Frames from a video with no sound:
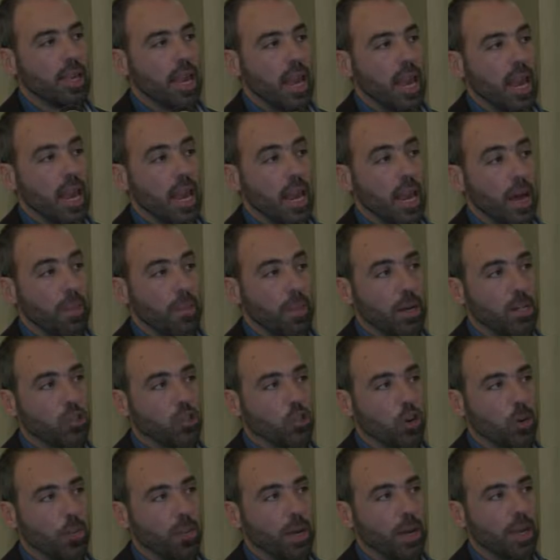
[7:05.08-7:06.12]
che la
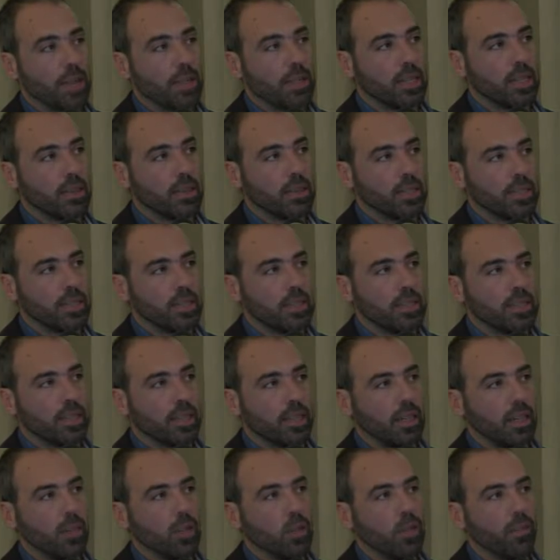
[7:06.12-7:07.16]
maggior parte dei pazienti
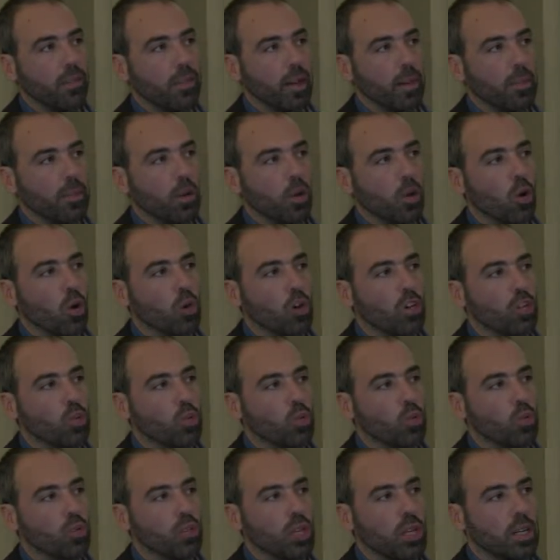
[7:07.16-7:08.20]
trattati con il farmaco
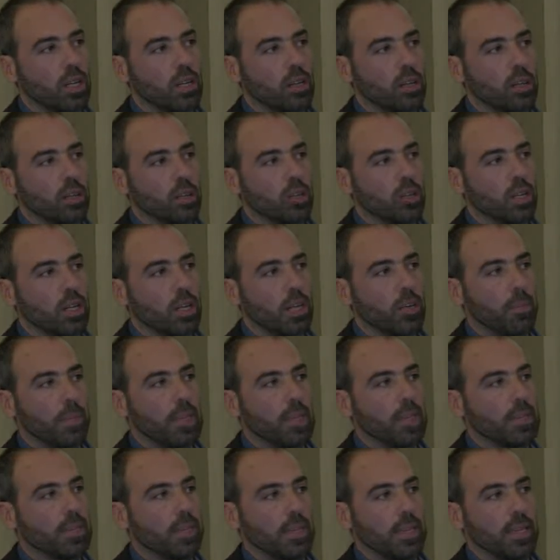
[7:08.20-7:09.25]
riduce le dimensioni della
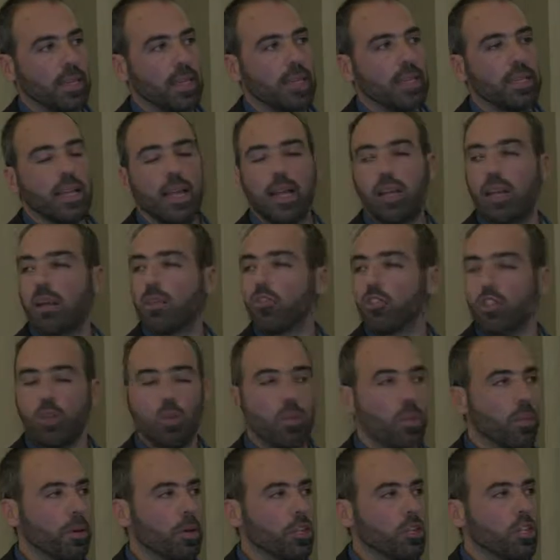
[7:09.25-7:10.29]
milza, chi del
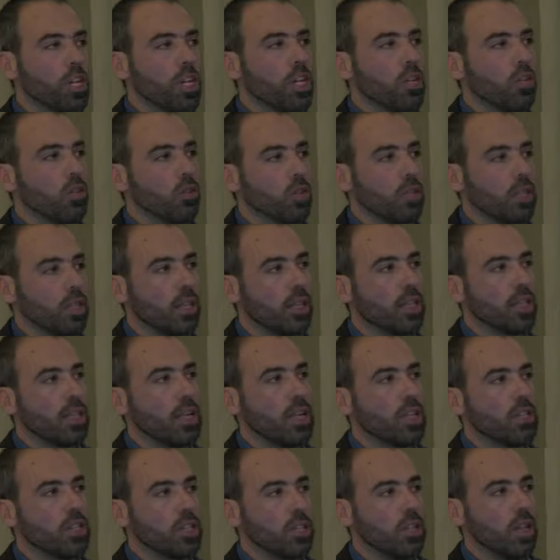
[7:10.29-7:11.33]
5%, chi del
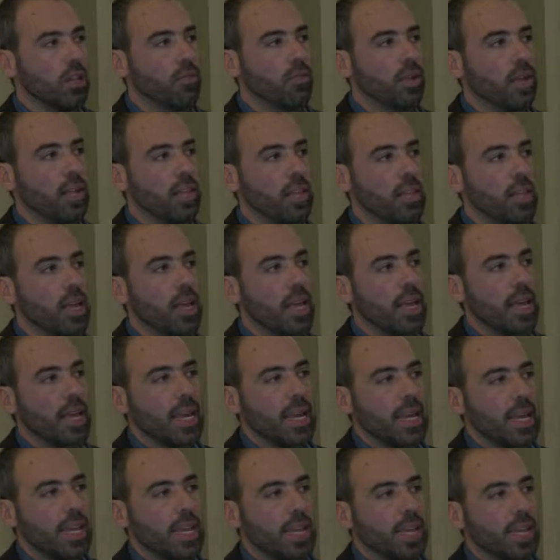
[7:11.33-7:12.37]
10%, chi del 20%.
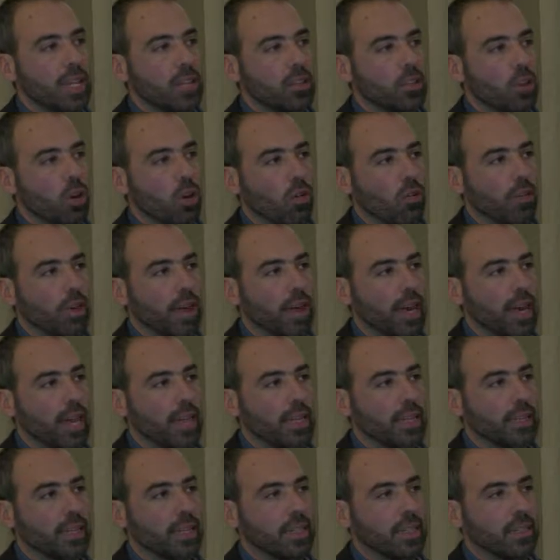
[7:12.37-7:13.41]
Il cutoff era
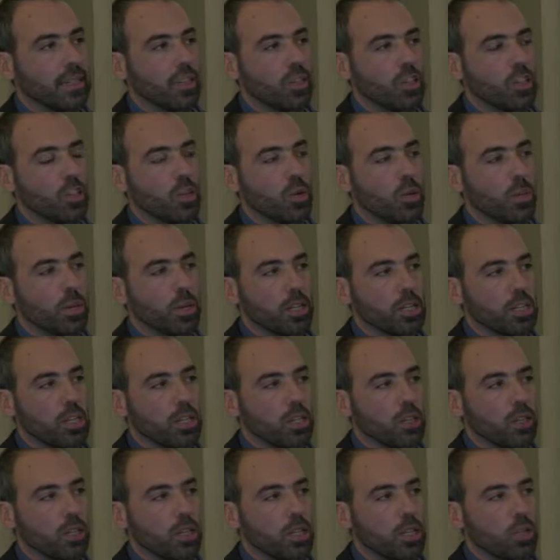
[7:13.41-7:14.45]
il
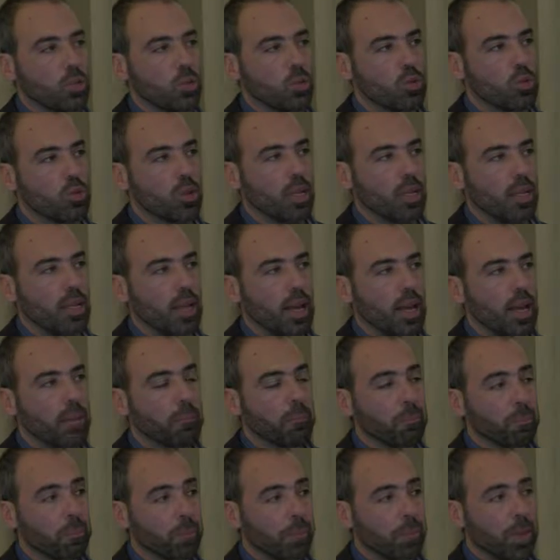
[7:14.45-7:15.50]
35% di riduzione della
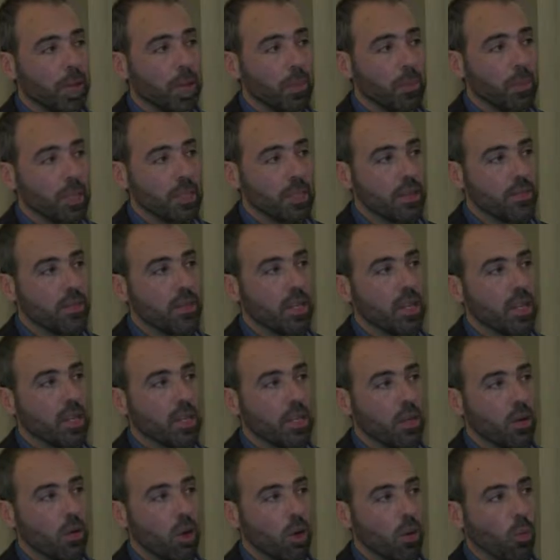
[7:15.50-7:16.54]
milza della milza vedete
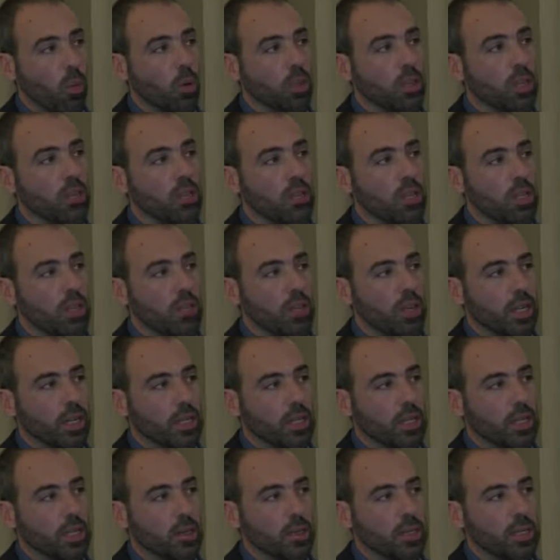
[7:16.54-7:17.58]
che una quota
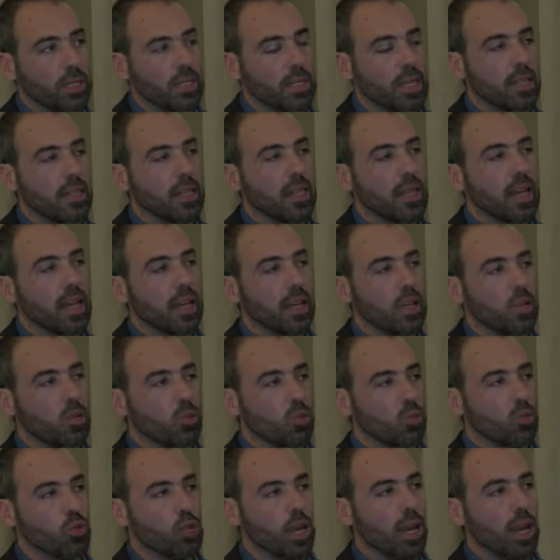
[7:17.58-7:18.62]
significativa di pazienti
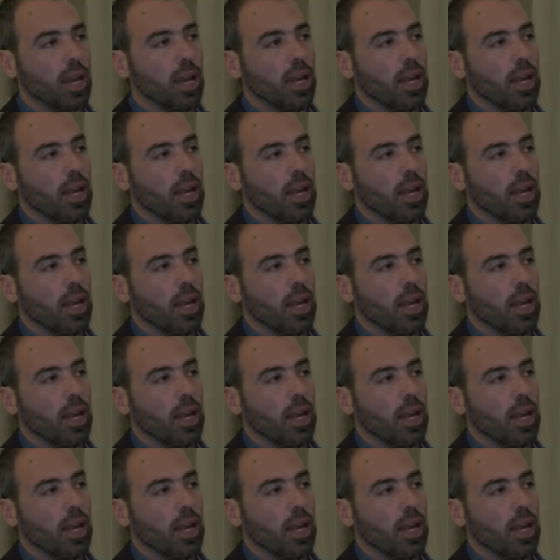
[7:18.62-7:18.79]
riduce